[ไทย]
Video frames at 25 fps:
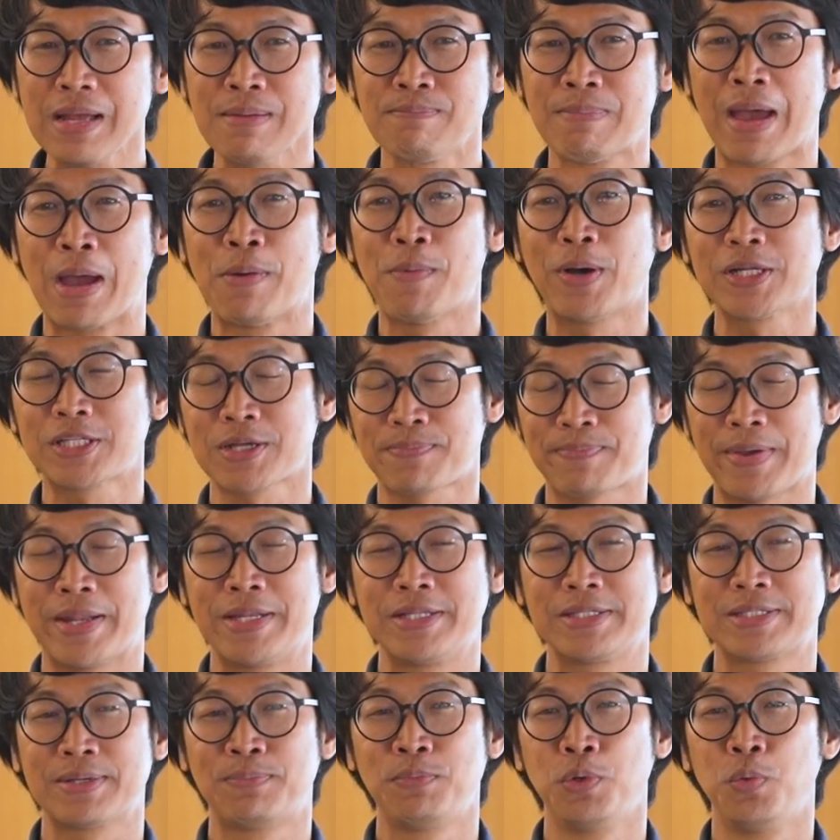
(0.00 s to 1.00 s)
แม้ว่าจะเป็น
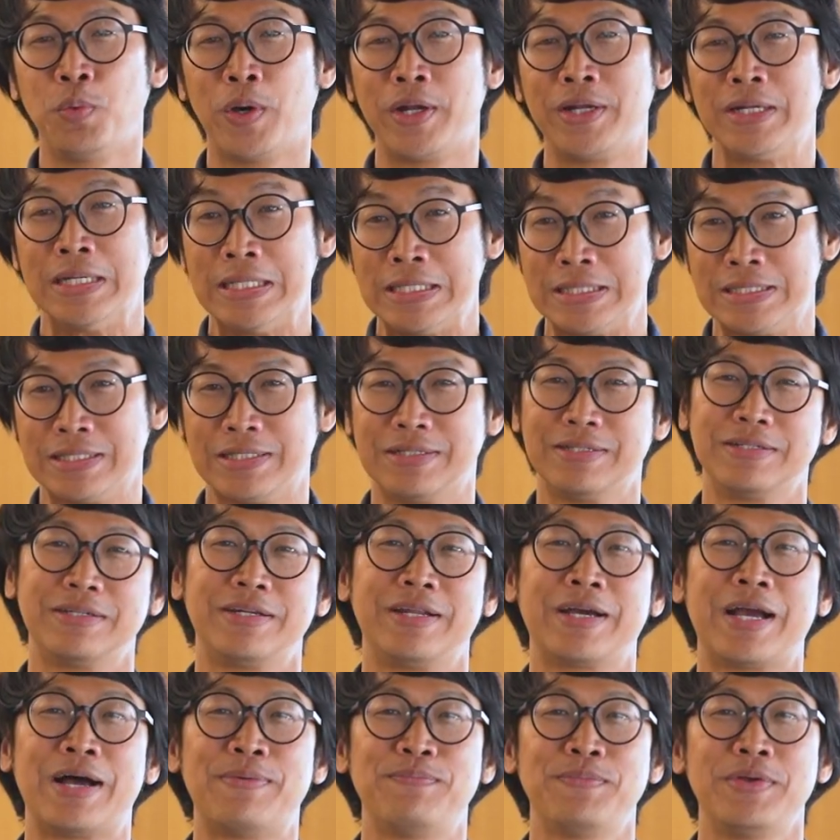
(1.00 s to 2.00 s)
จำนวนหนึ่ง
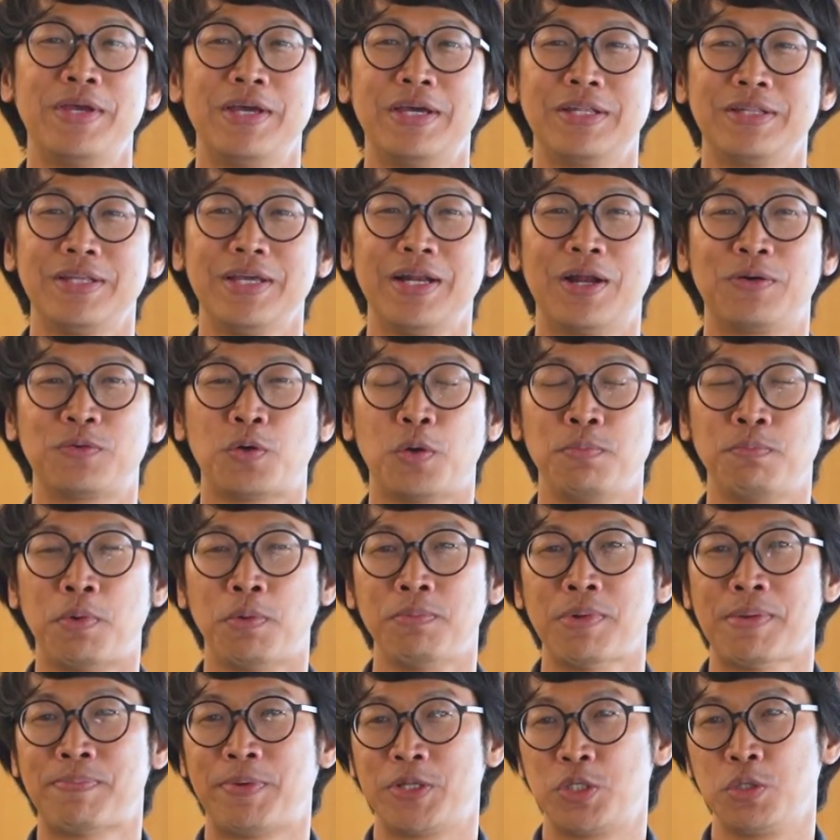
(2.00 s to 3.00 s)
นะครับ ที่เราค้นพ
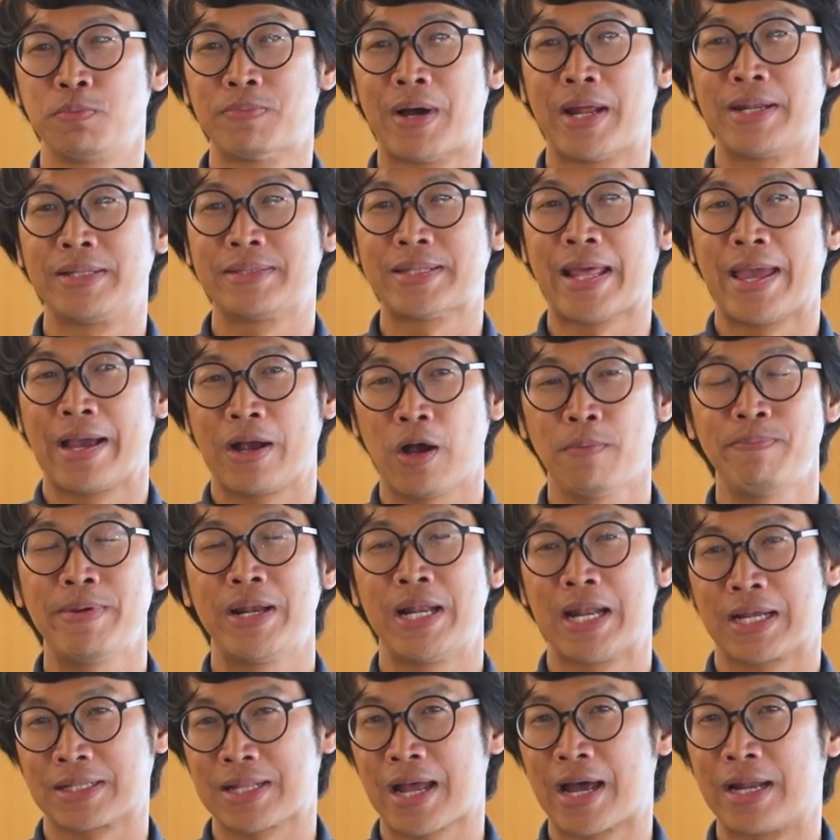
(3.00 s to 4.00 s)
บในปัจจุบัน แต่ก็เป็น
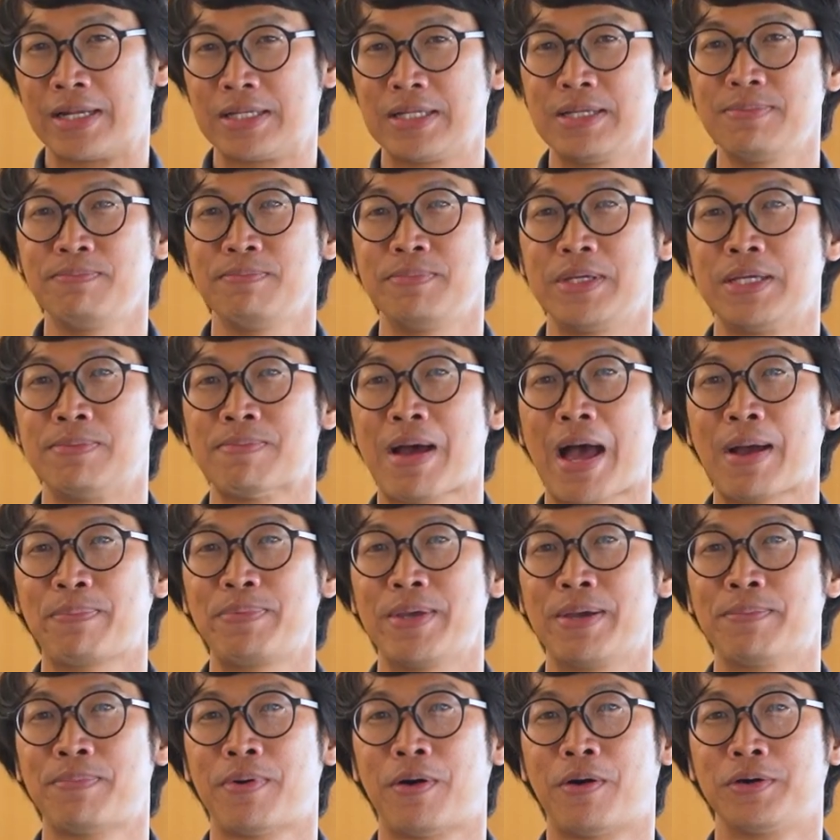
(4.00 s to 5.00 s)
หลักฐานที่มีมาก
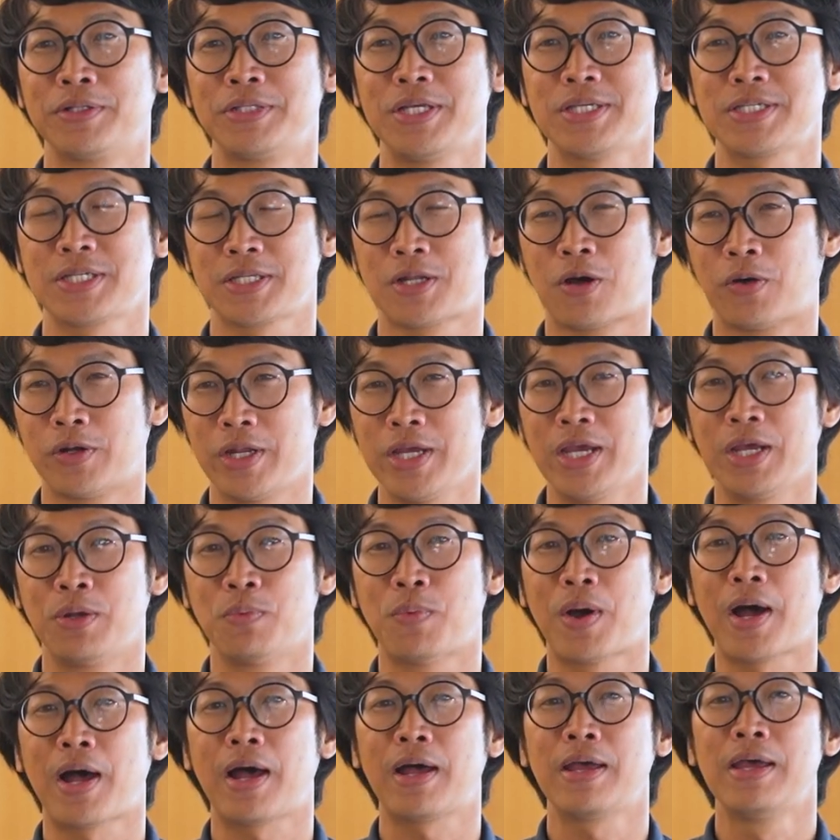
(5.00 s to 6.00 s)
เพียงพอที่สะท้อนให้เห็น
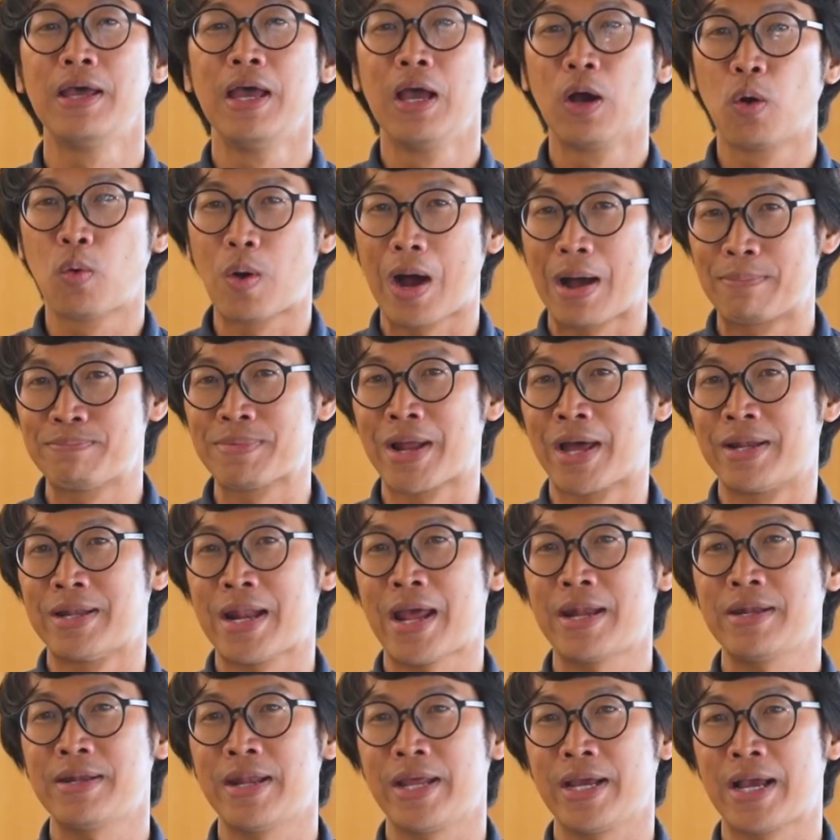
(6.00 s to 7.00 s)
ว่าความหนา
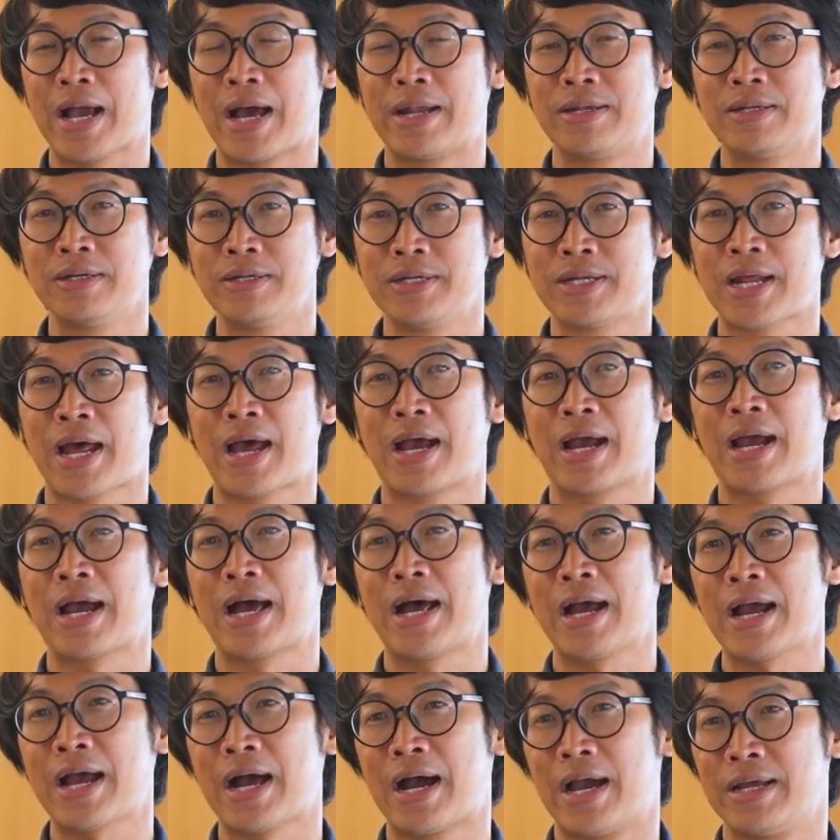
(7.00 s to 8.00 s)
แน่นในการเดินทาง
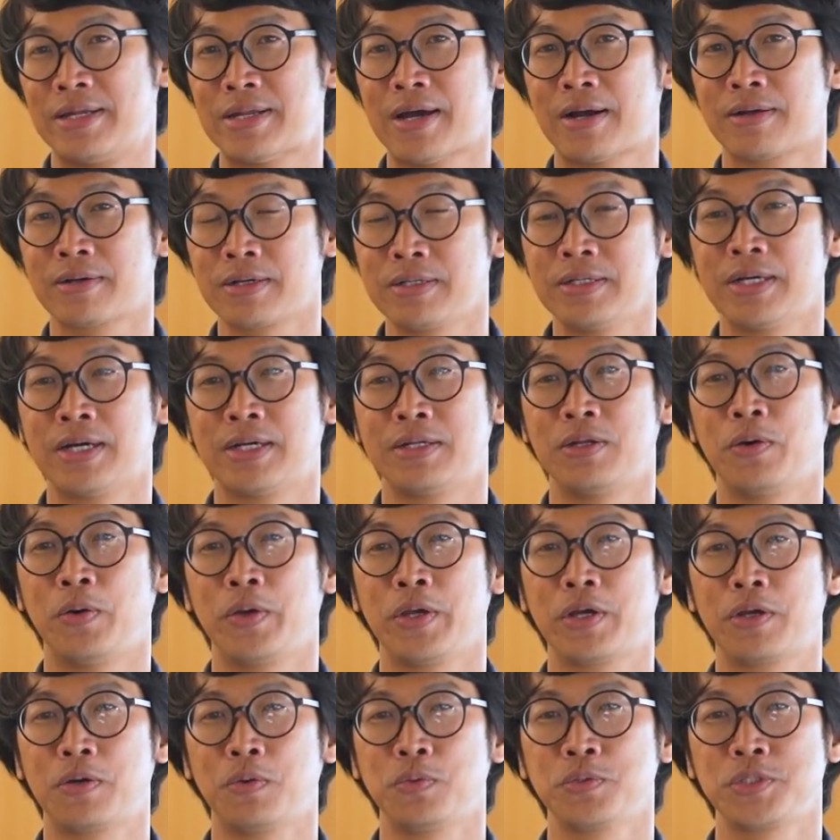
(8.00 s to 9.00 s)
ค้าขายทางเรือ โดย
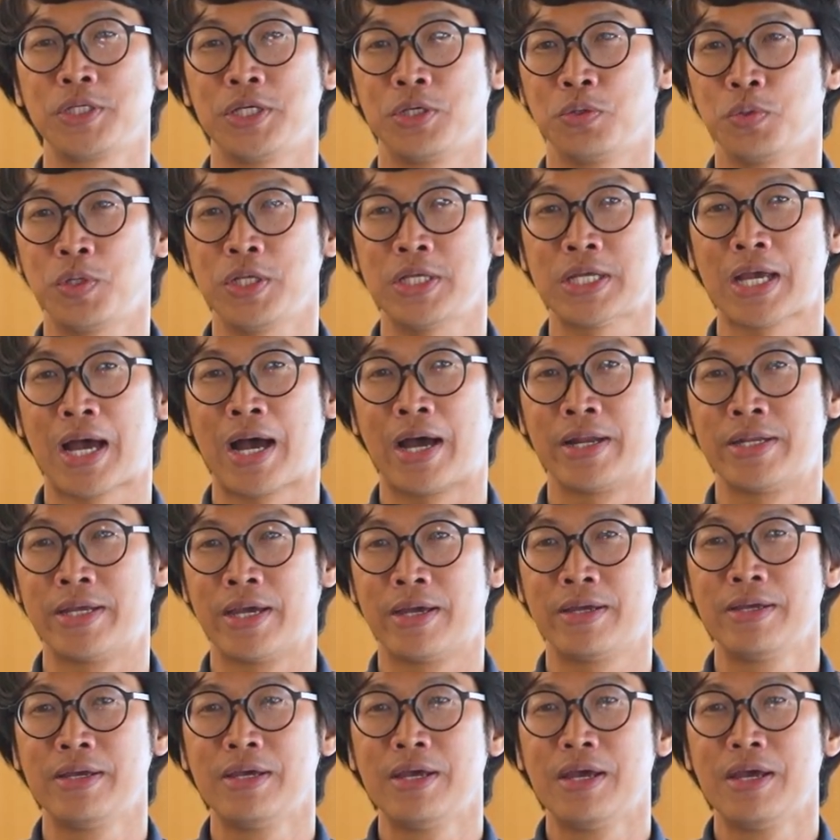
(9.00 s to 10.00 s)
กรุงศรีอยุธยาเนี่ย